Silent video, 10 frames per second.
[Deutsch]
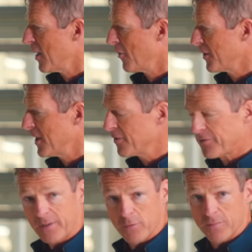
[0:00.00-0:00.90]
Auf jeden
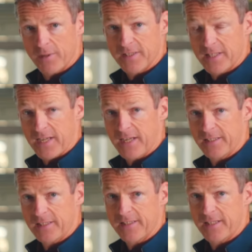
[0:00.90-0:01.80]
Fall muss man
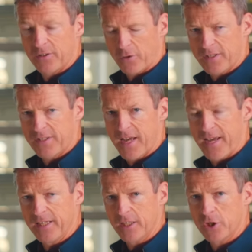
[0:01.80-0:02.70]
sagen, dass halt trotz der
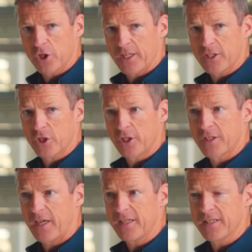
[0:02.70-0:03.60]
engeren
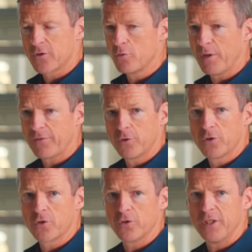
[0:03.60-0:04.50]
Schaltschritte alles super
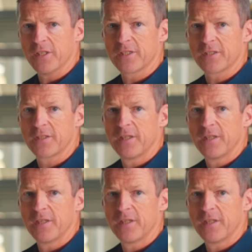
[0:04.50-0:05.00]
funktioniert.